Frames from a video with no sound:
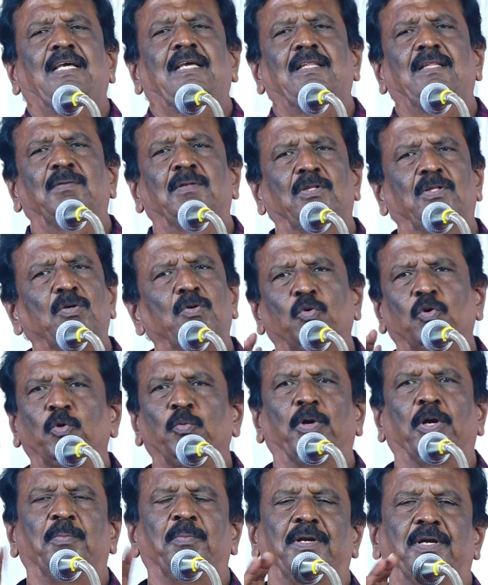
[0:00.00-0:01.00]
செய்தது ஒரு
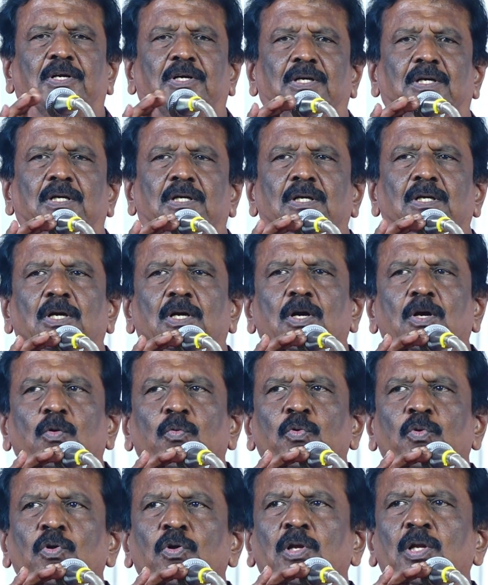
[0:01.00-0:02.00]
புறம் இருக்குது
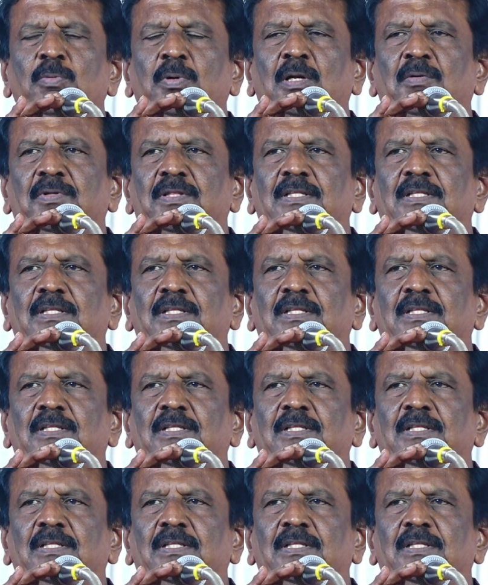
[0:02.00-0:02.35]
இன்னொரு புறம்